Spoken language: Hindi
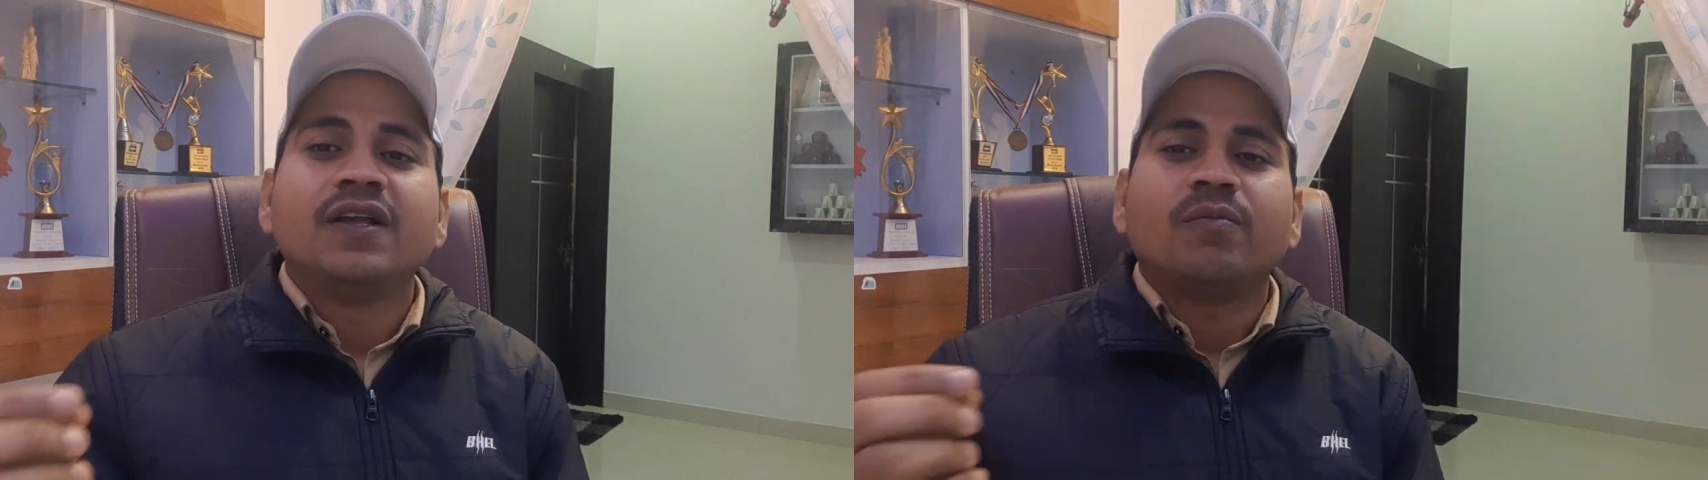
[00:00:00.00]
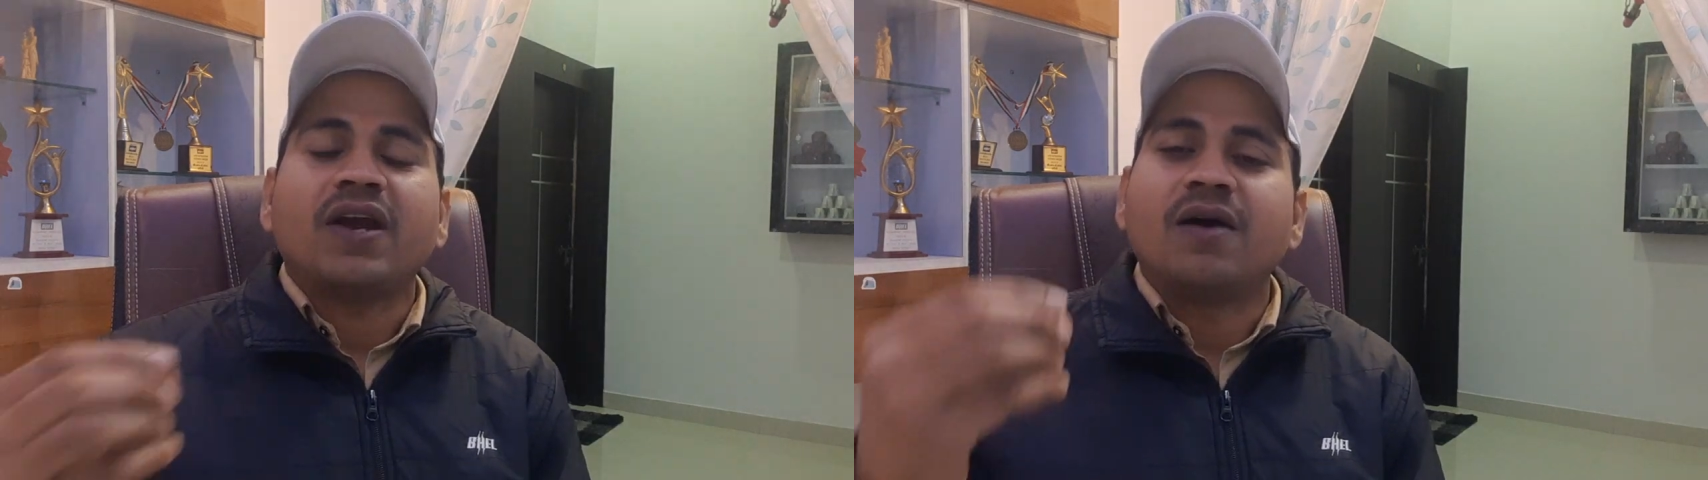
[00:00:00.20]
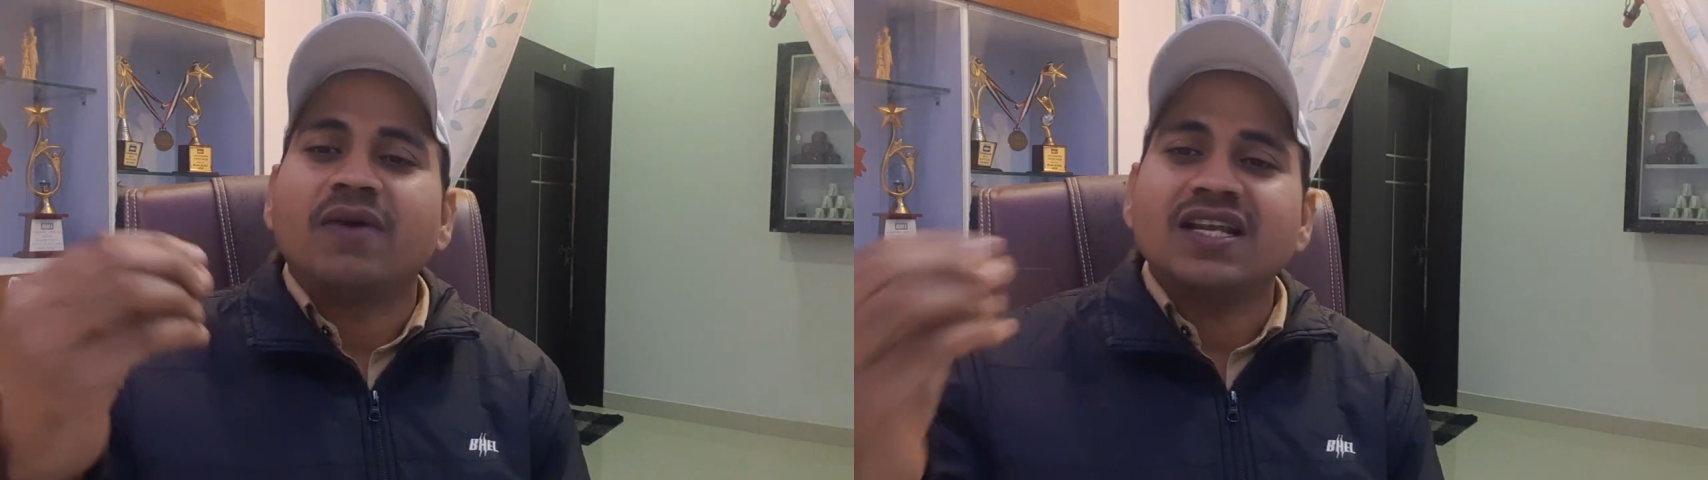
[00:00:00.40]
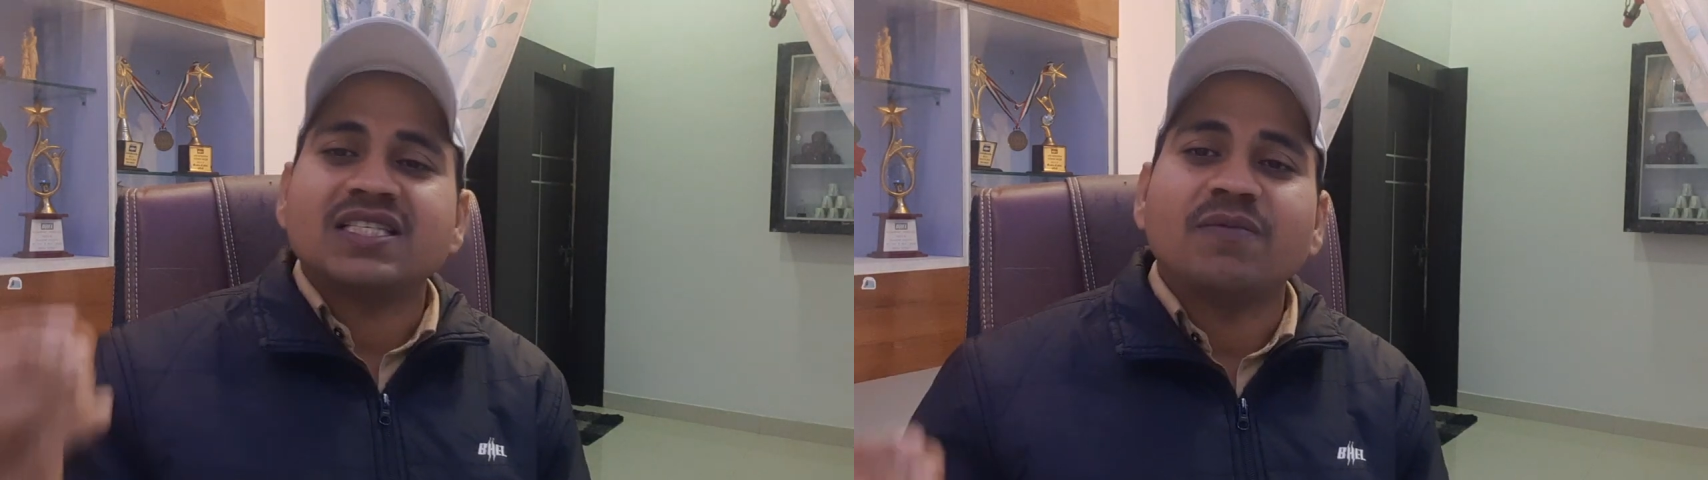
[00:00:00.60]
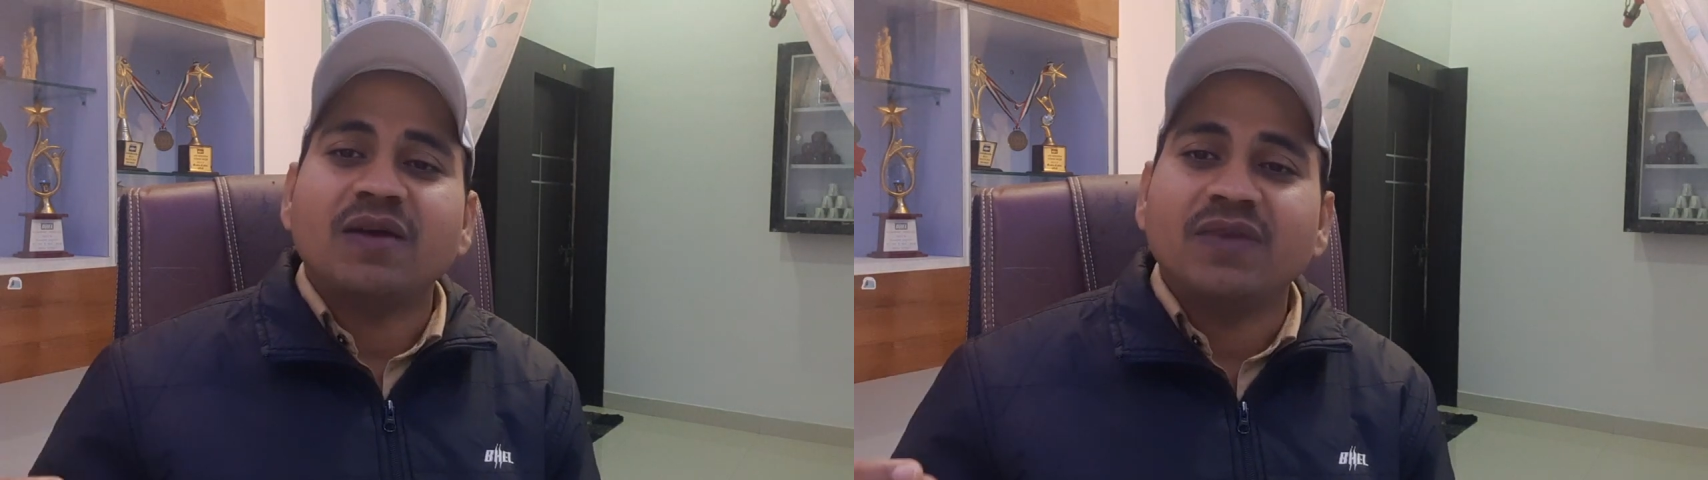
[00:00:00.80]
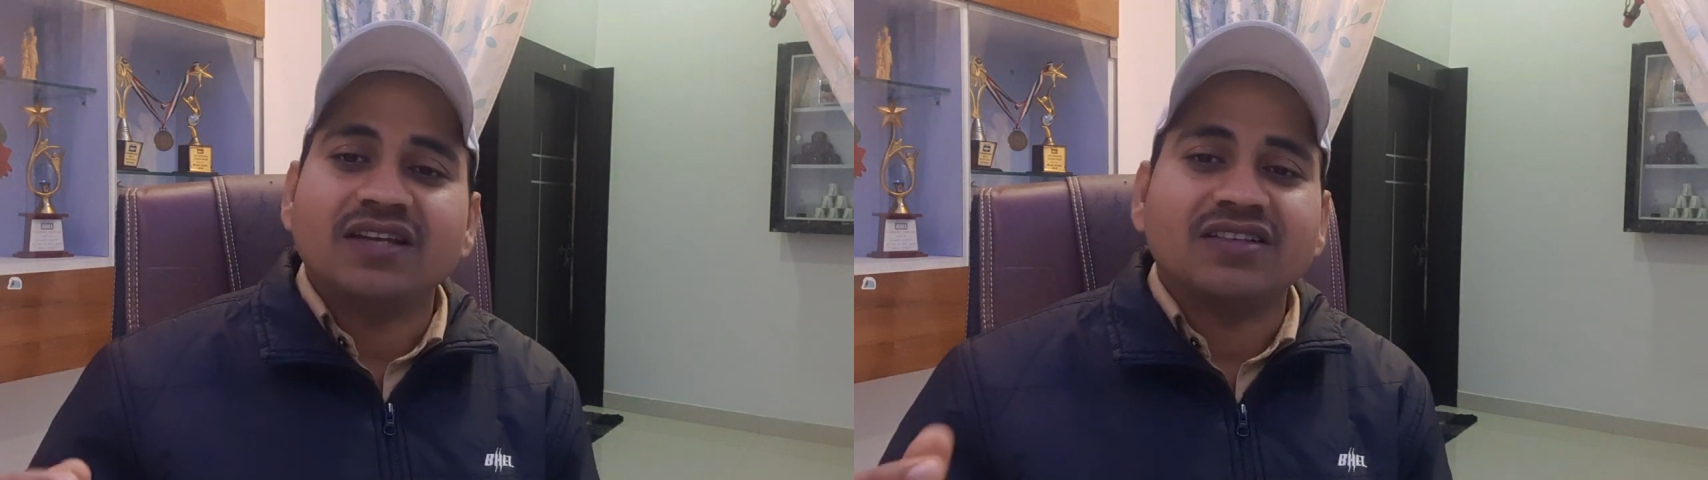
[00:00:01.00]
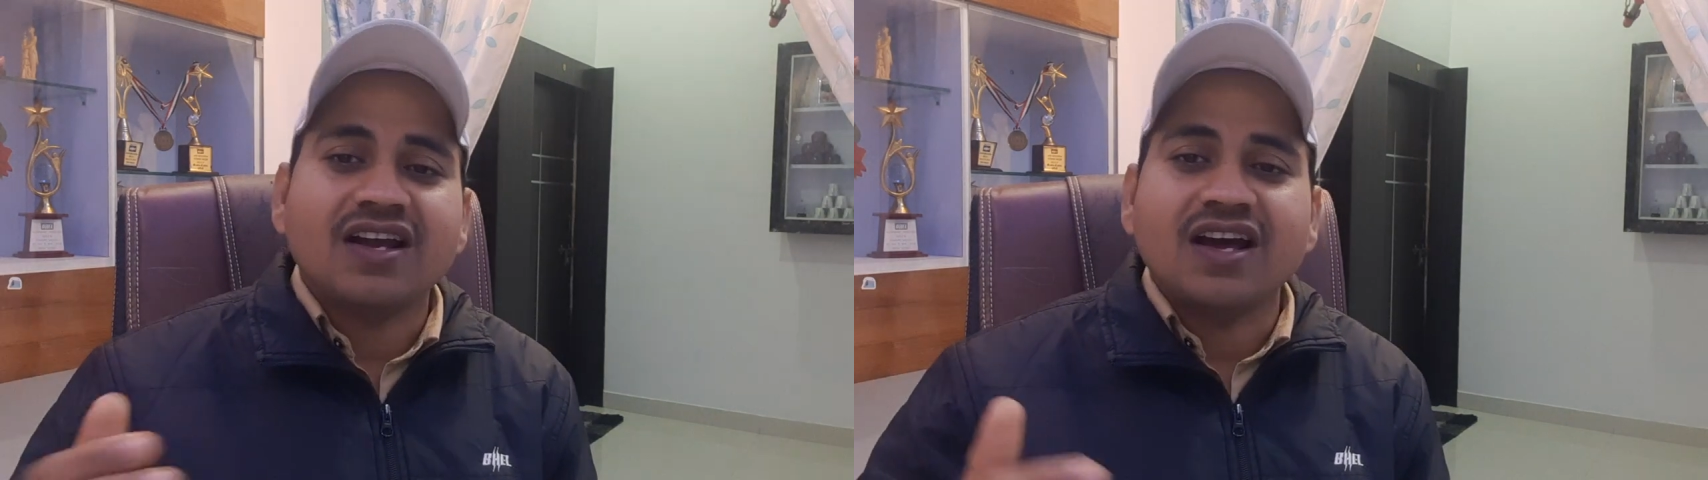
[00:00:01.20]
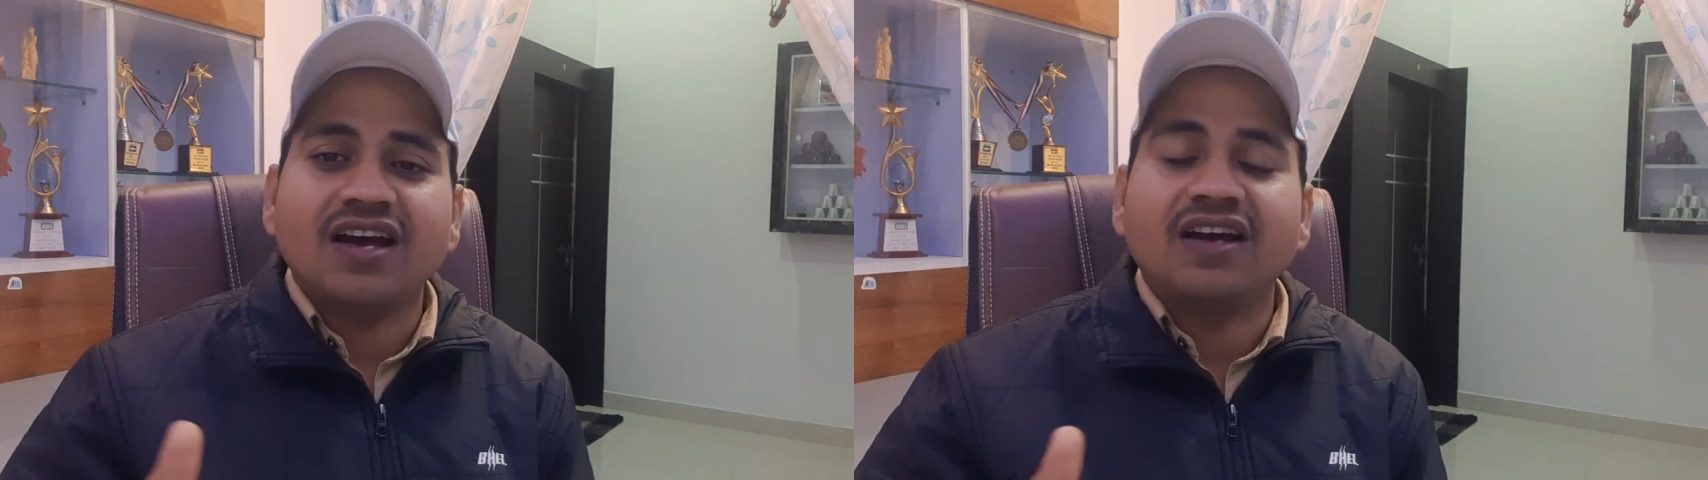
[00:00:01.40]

पर हमारे समय में इतना